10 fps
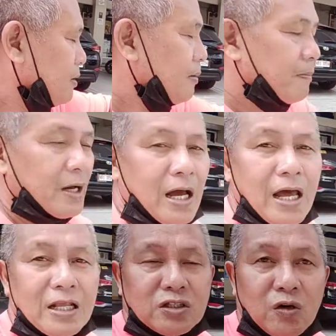mag
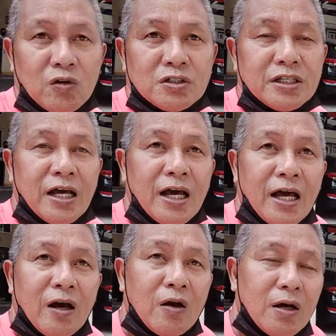aalas 11
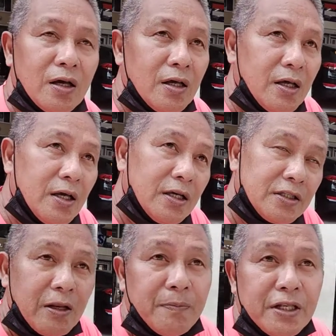na
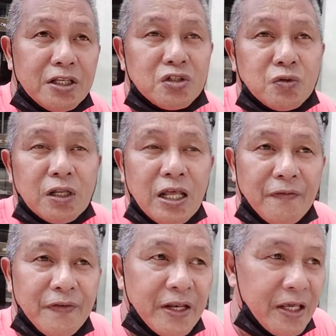10 minutes to
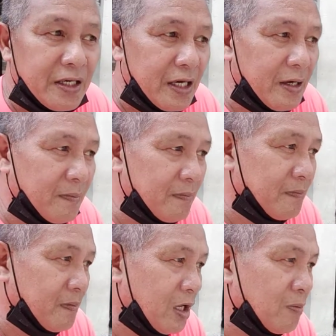11 am
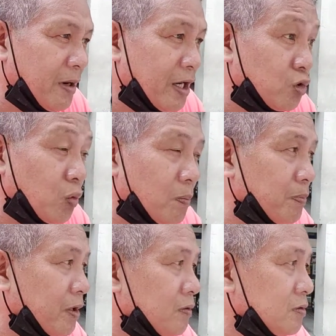ano ba ngayon 12
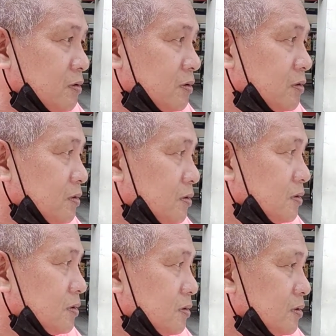ngayon
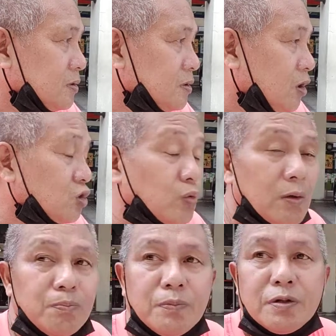o
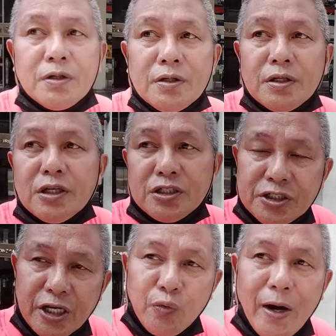12,
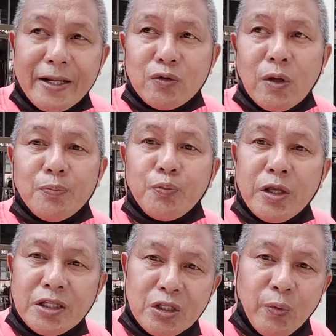January 12,
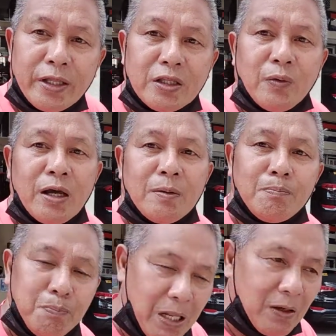2021,
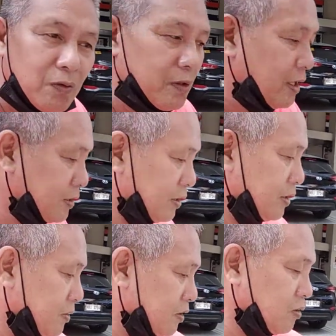vlog ho natin
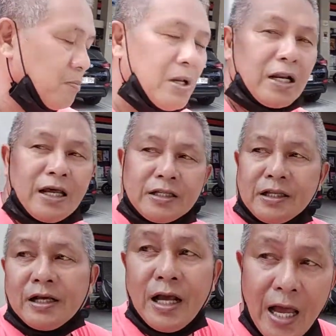yun. Ito yung vlog
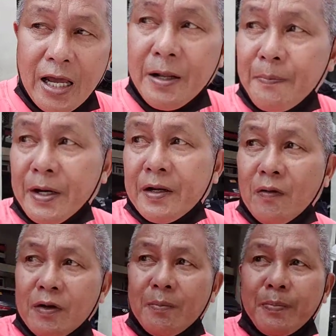natin, naghahanap pa rin
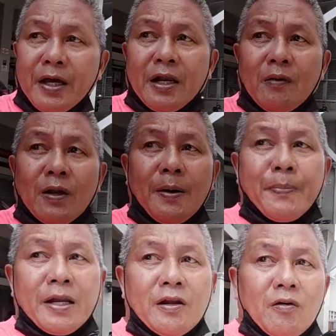ako ng pera, wala
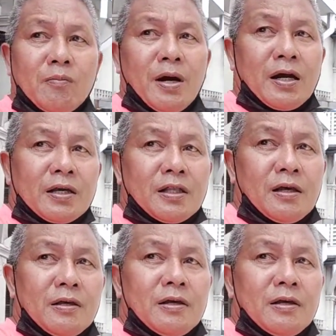pa rin akong makita.